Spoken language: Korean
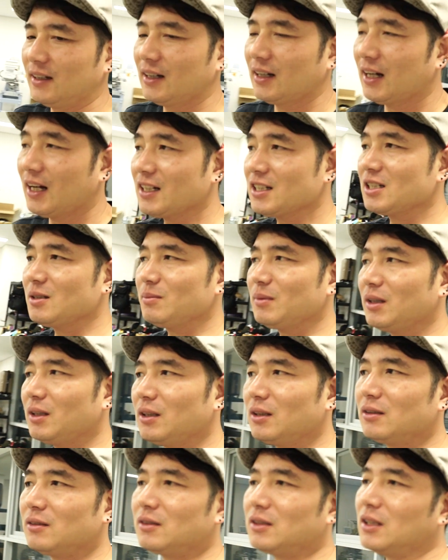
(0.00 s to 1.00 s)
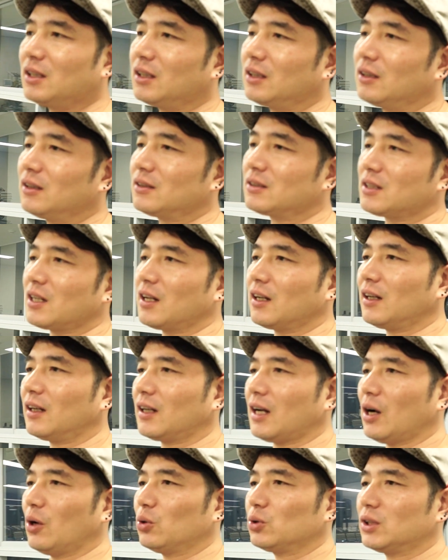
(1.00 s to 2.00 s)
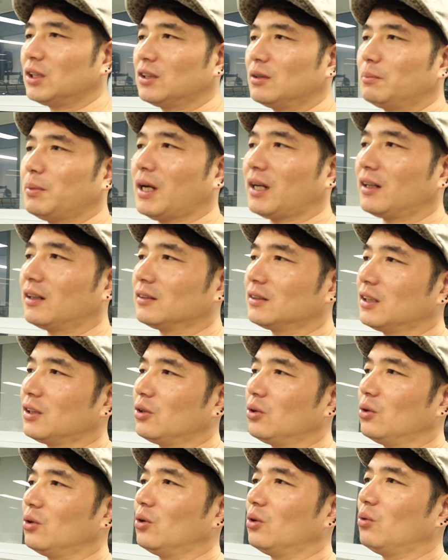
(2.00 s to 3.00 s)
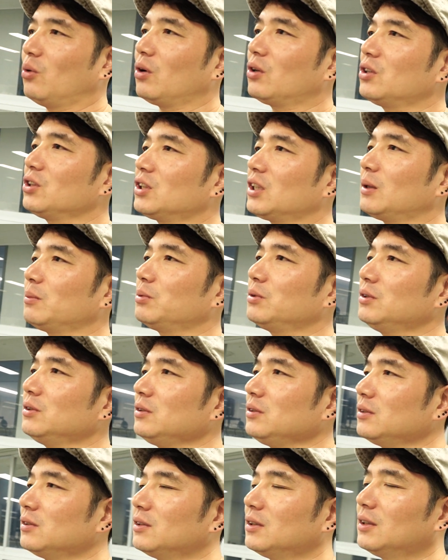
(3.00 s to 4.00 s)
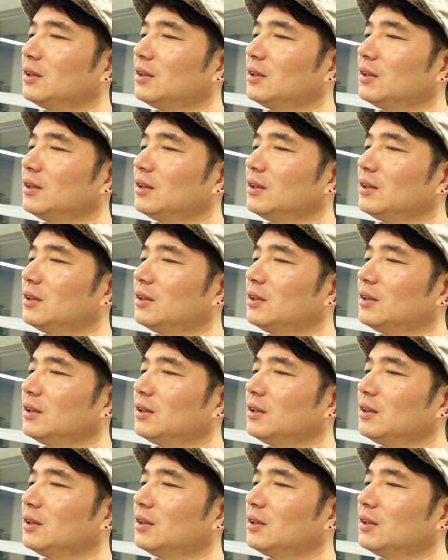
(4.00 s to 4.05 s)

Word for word: 하지만 이 제가 가고자 하는 방향대로 워크숍은